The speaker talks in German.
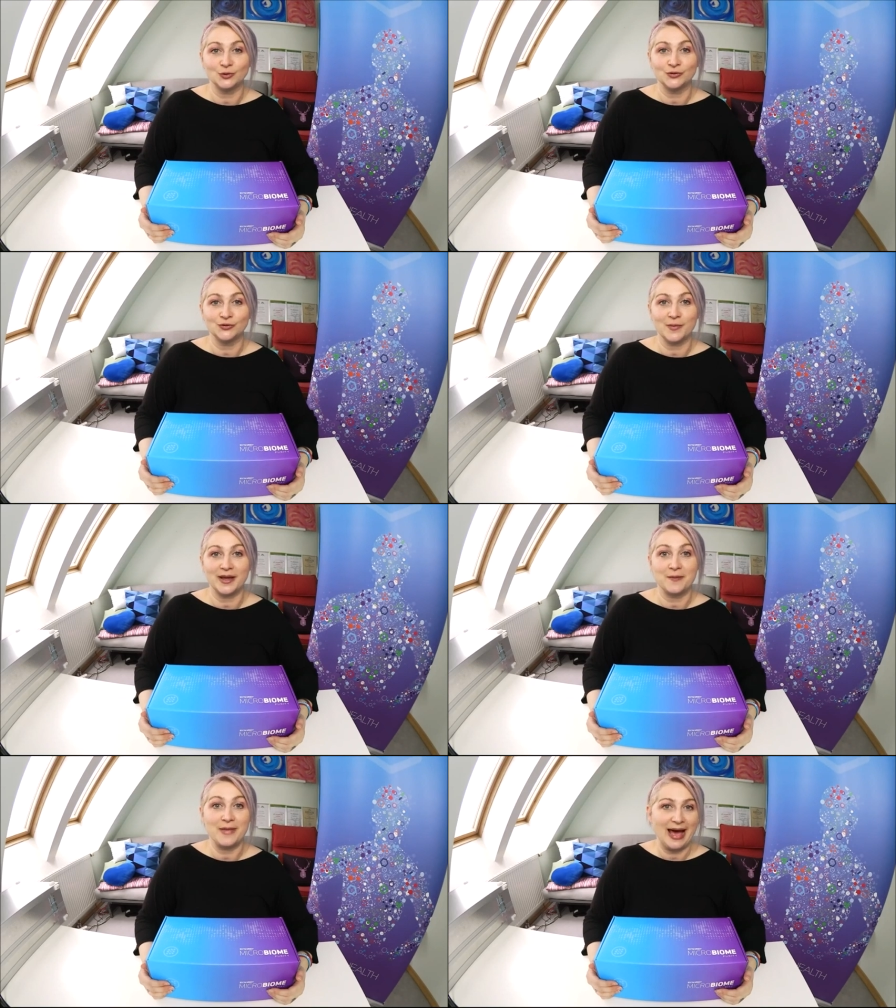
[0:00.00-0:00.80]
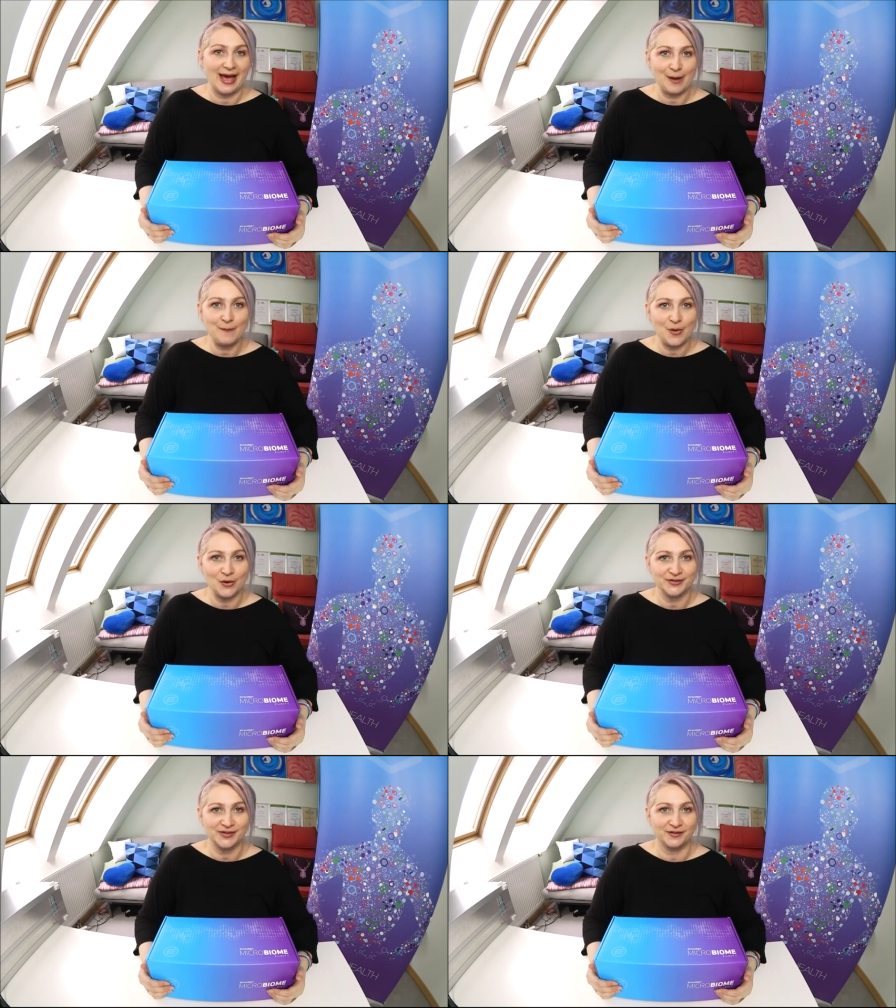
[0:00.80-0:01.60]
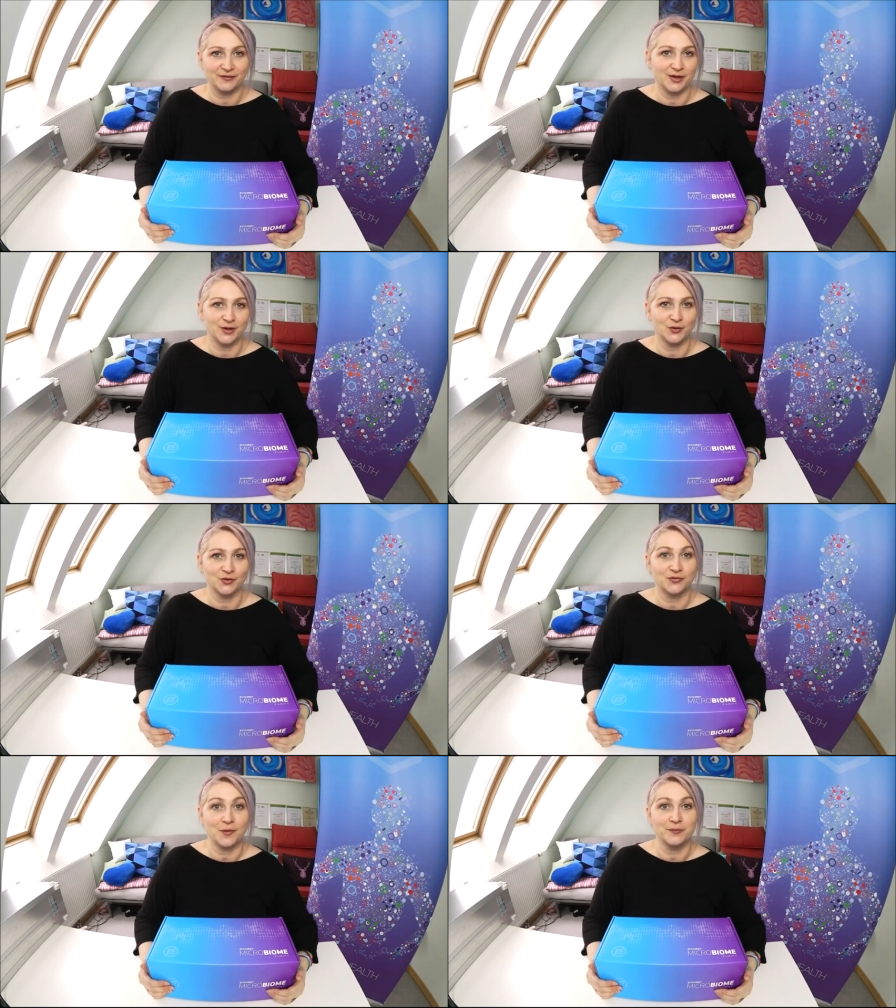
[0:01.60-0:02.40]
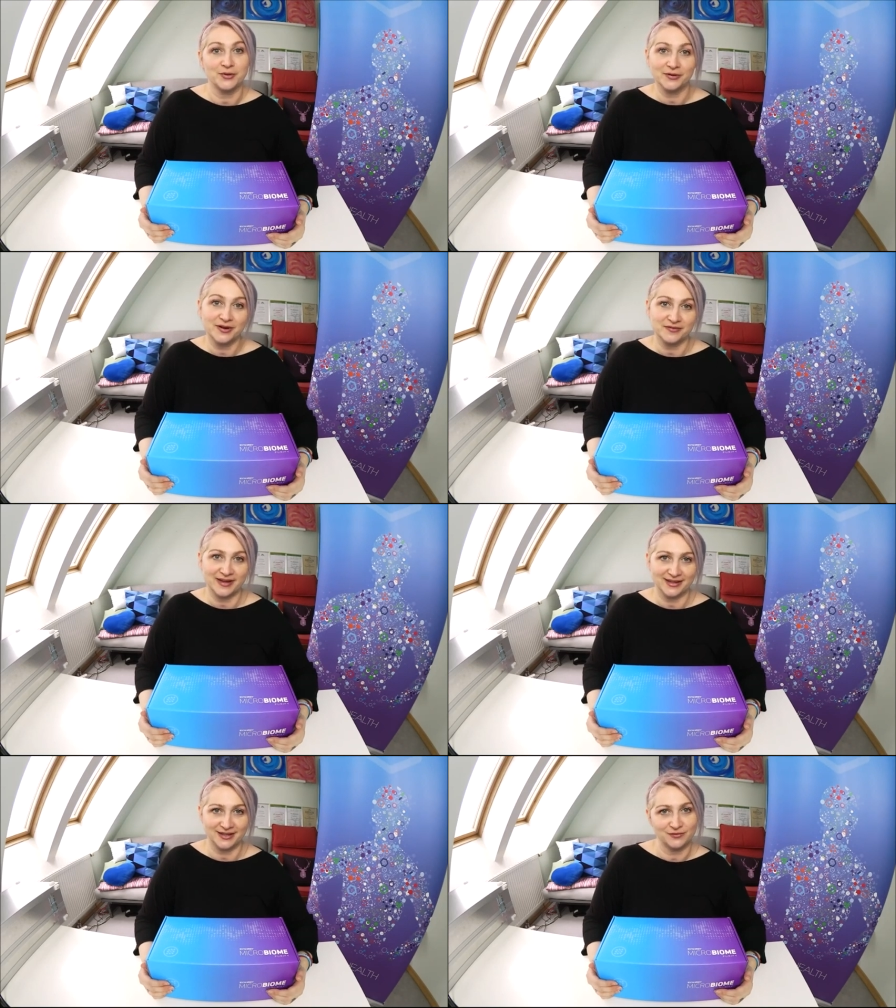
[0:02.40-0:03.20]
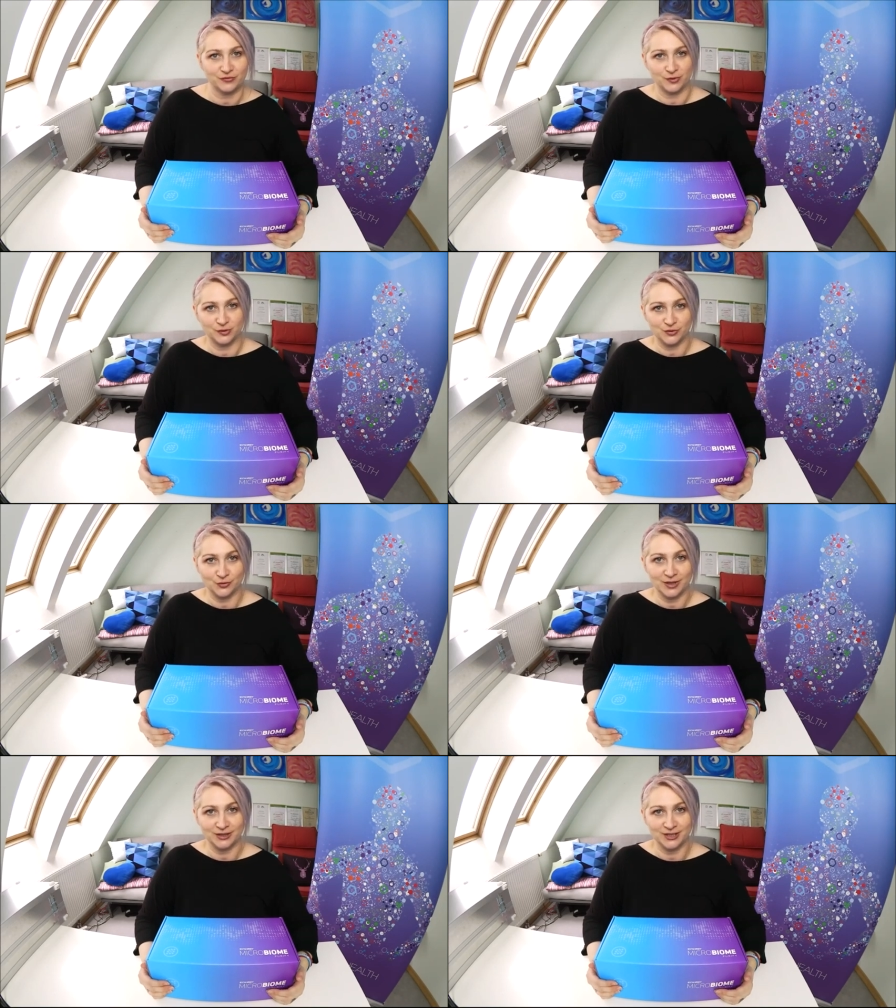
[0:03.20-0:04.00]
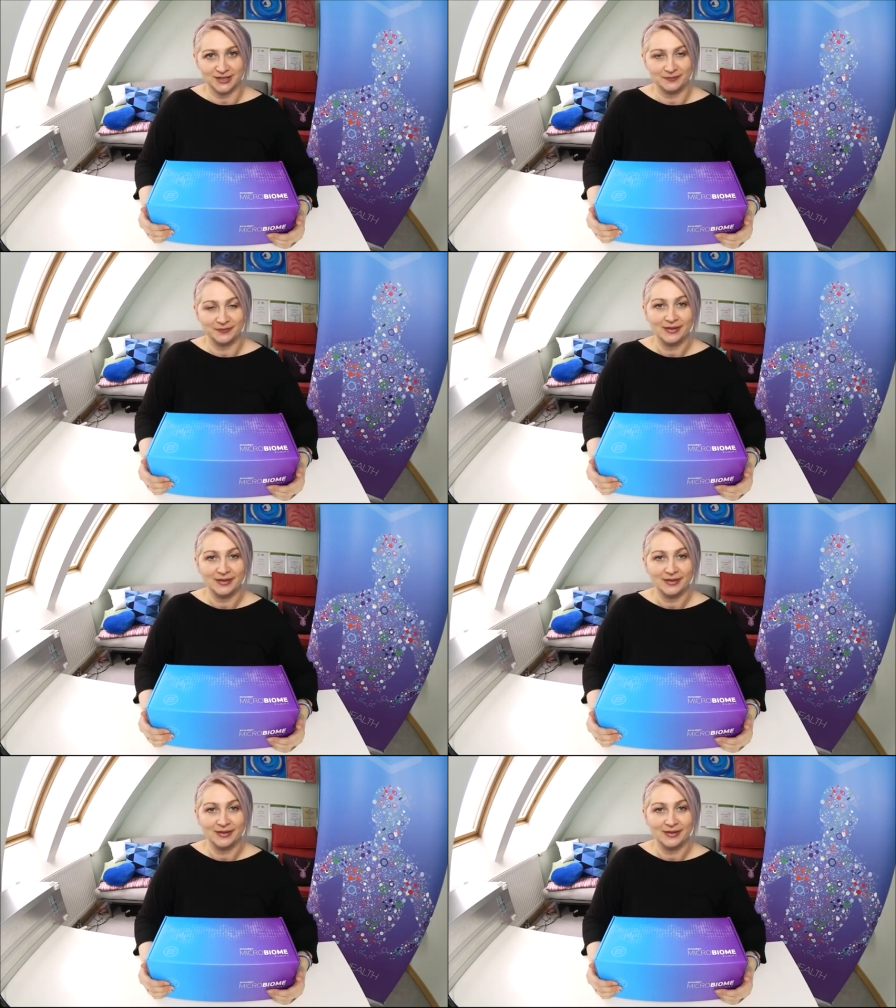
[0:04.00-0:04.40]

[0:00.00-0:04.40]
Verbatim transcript: und zu meinem Unboxing-Video vom Purify Kit von Synergy.